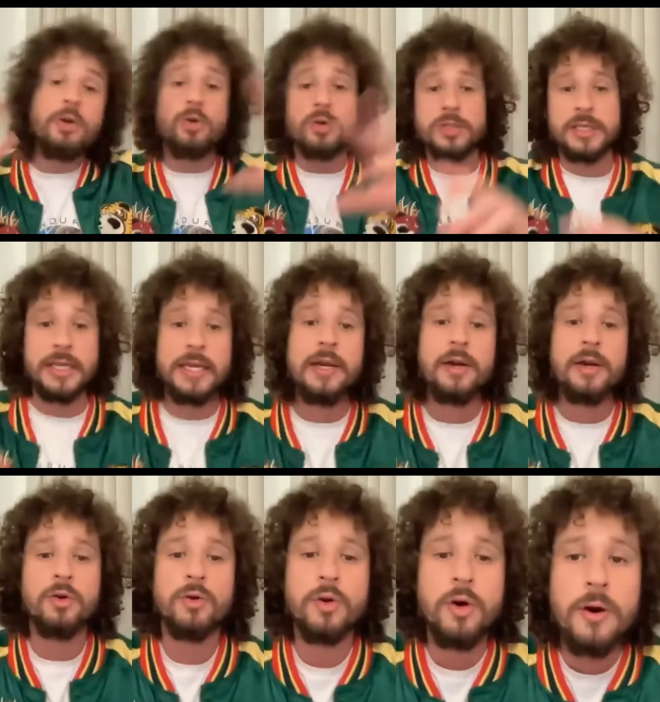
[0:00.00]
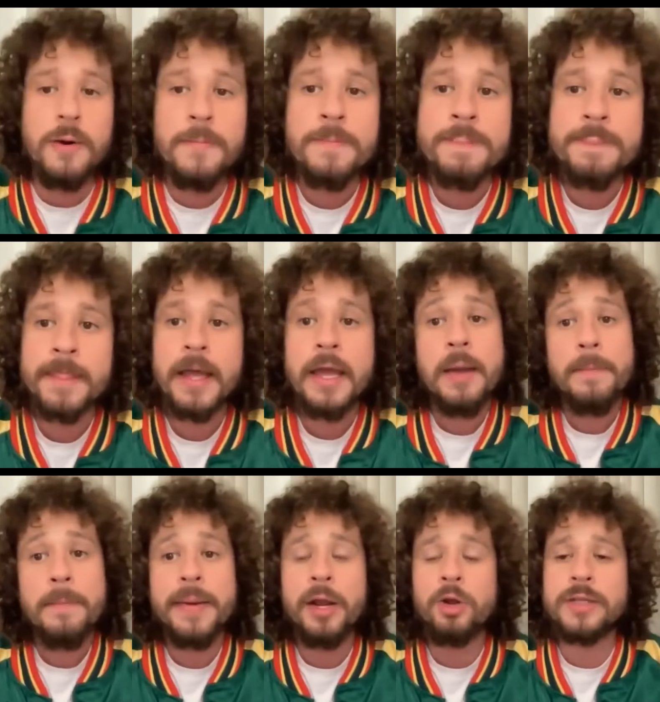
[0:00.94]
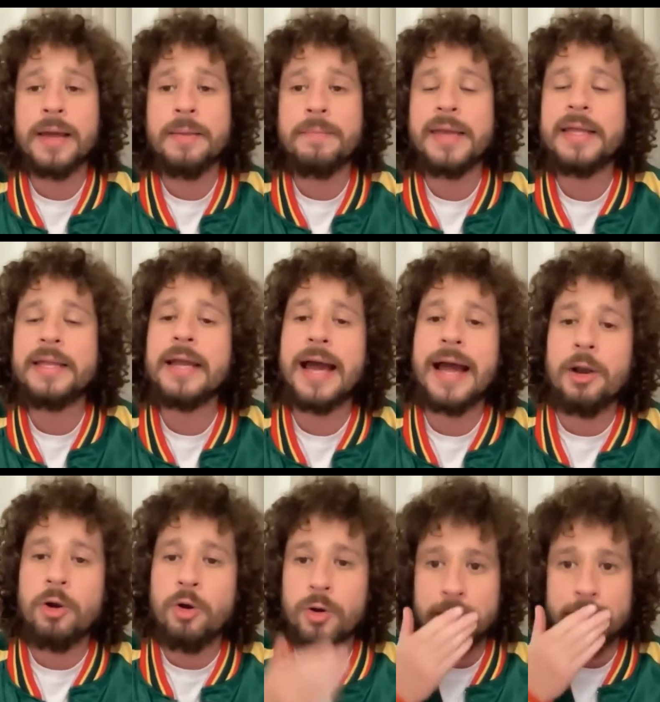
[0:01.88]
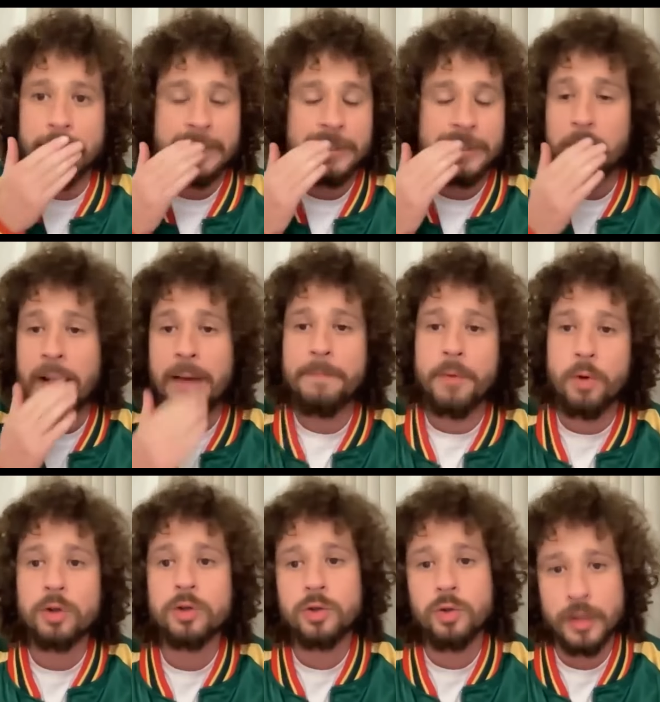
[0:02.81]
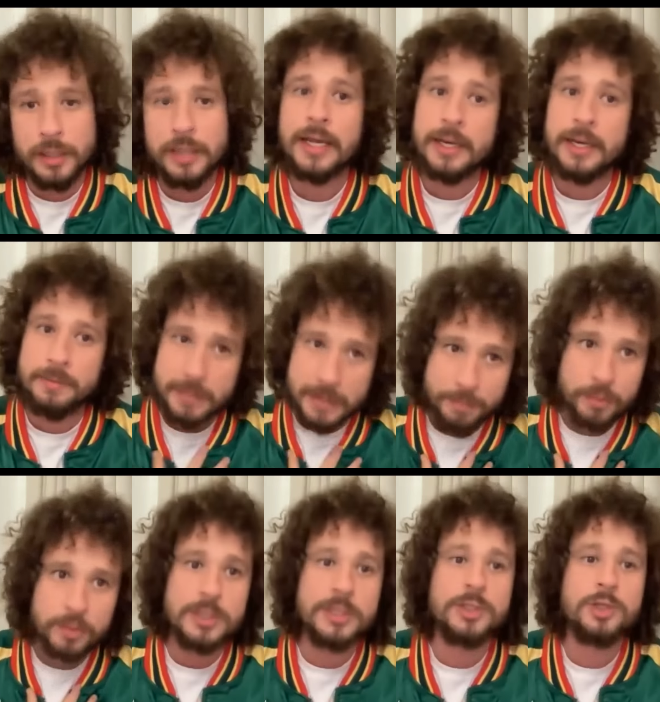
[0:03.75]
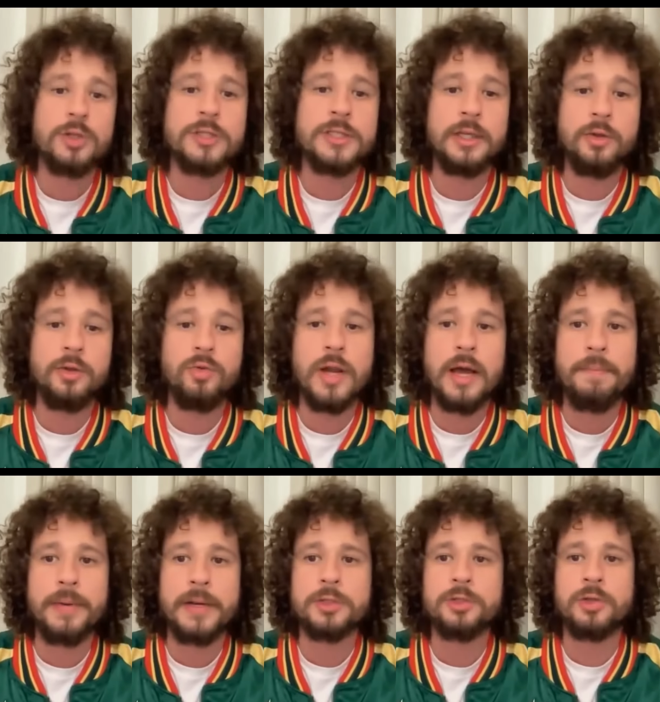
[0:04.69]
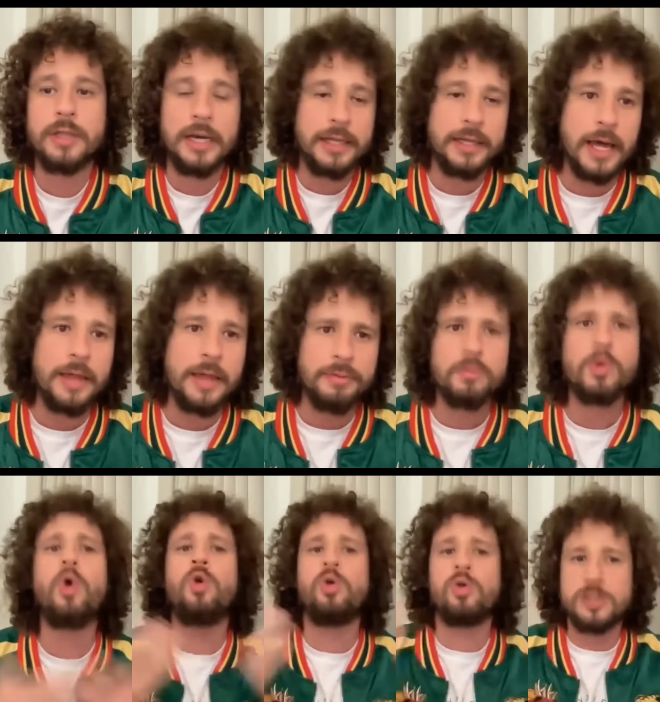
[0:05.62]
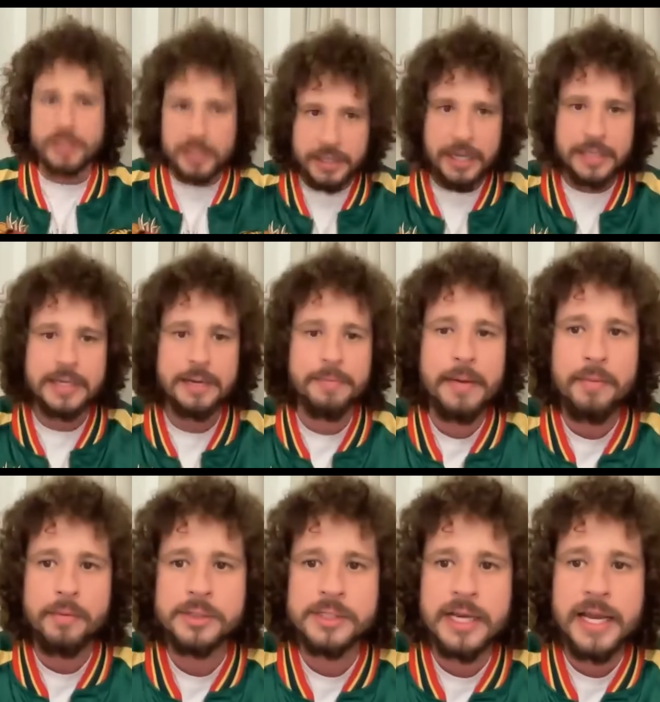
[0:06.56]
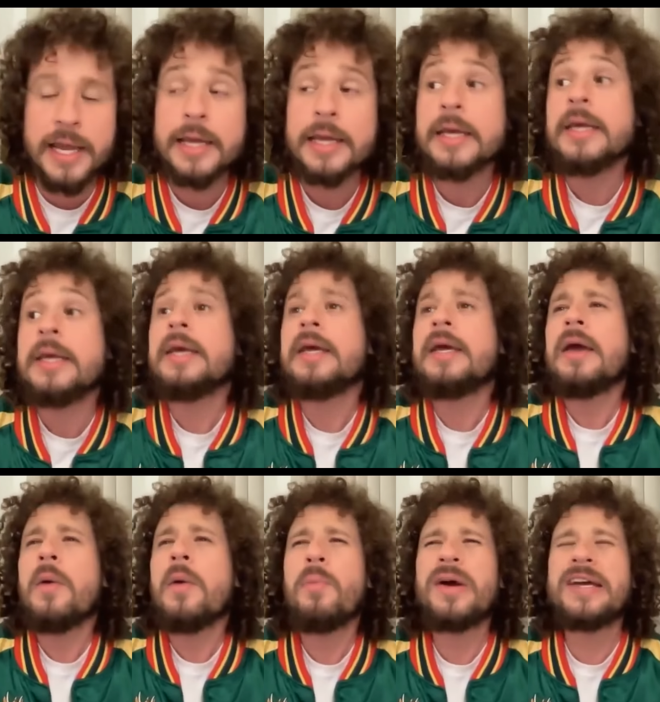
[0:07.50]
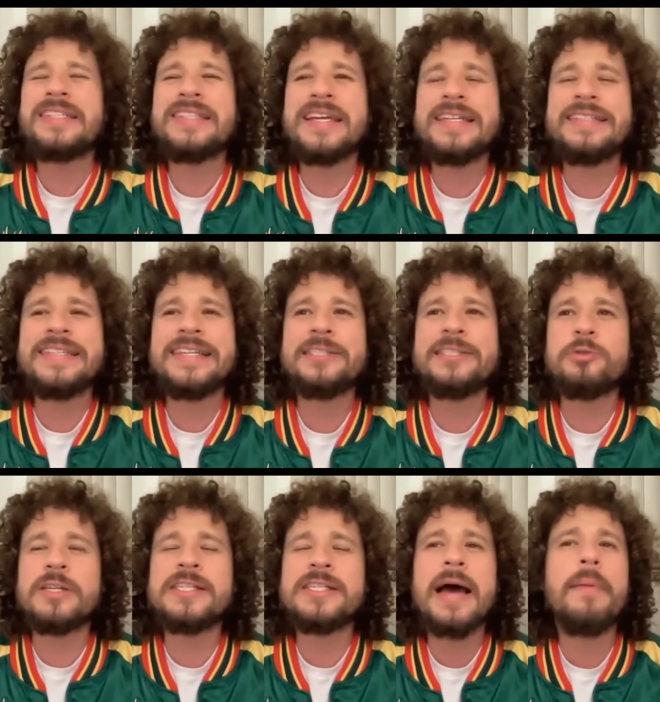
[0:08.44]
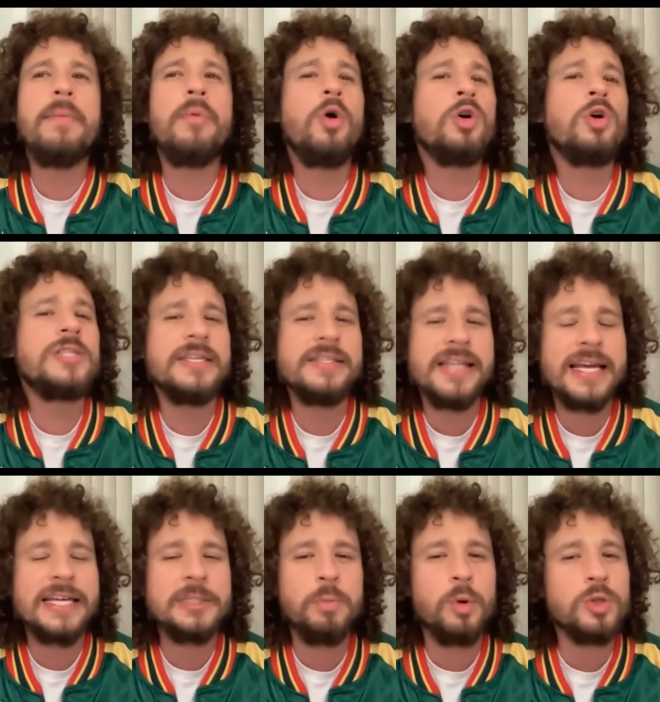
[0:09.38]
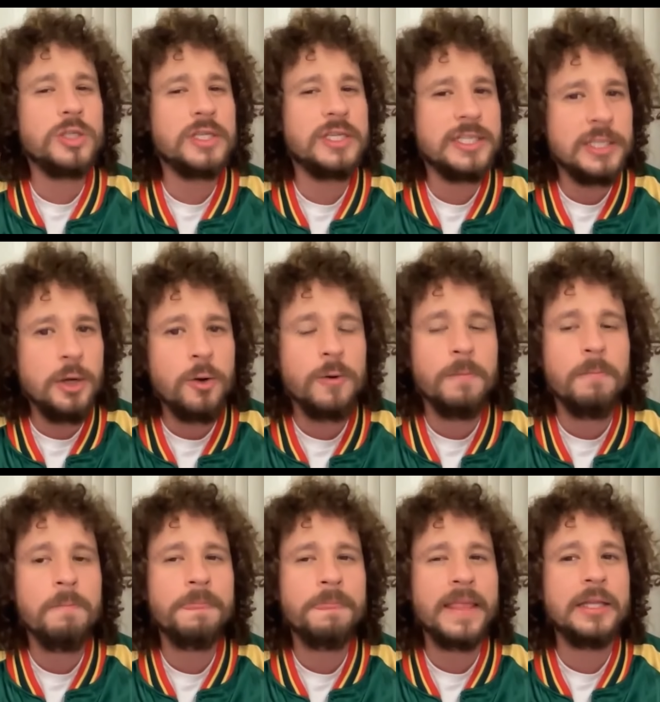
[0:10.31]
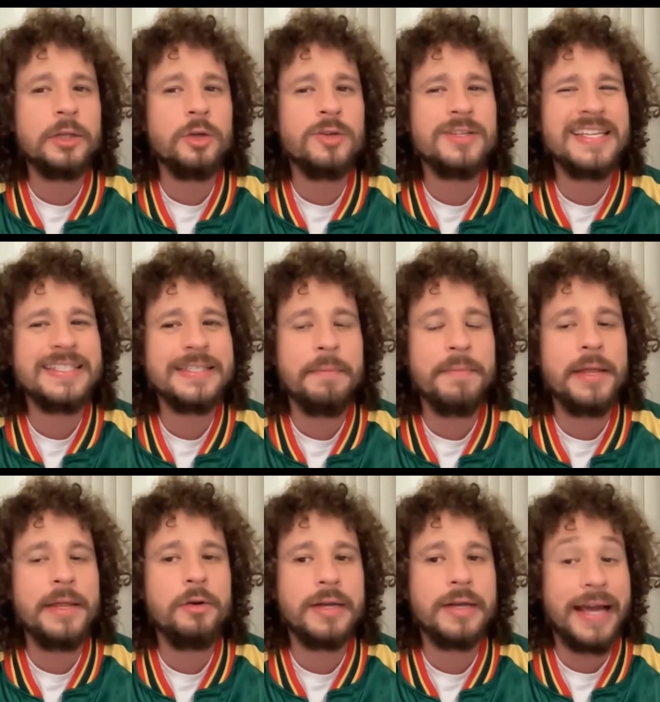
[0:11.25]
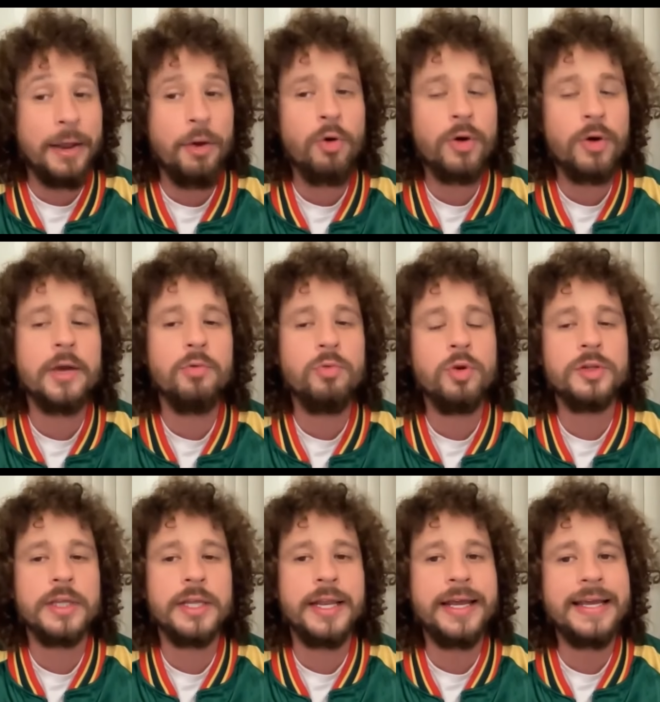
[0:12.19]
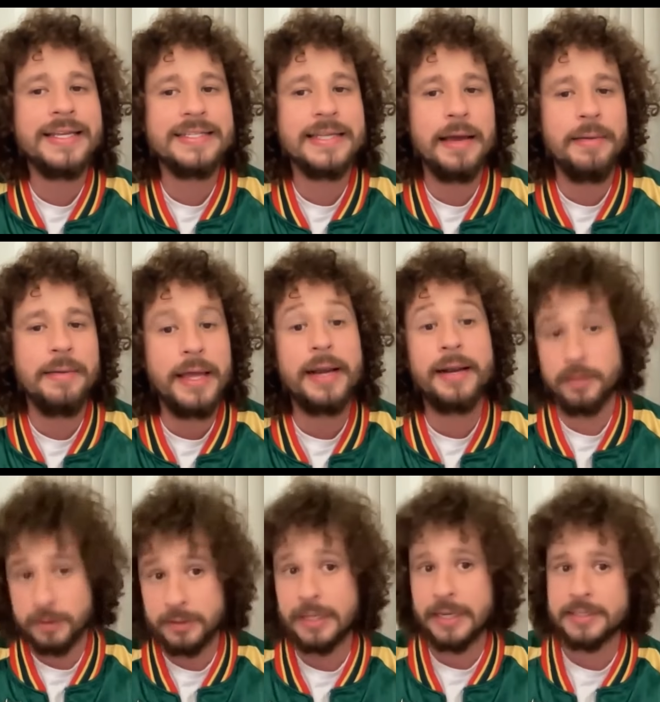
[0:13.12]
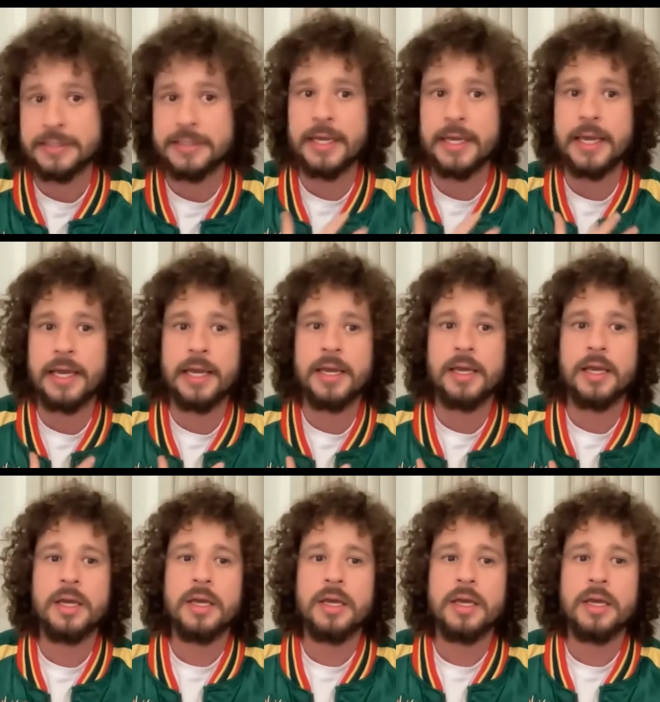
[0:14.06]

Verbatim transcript: conseguirlo, ¿no? pero también algo que yo aporto en, mi posición siendo una personalidad conocida, llamémosle, pues es eso, es la voz, es la exposición. Entonces también creo que uno tiene que saber desde,